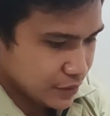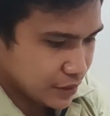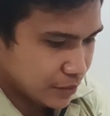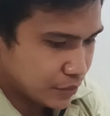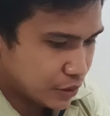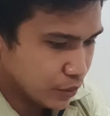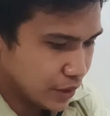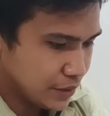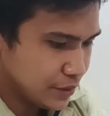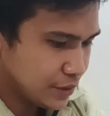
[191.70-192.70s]
Number
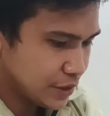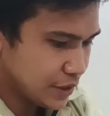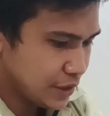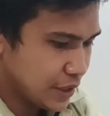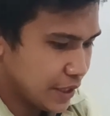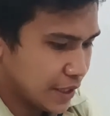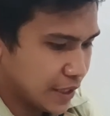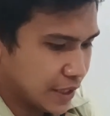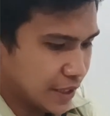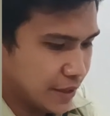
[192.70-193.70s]
1, si
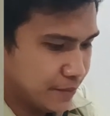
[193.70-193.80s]
Yeda.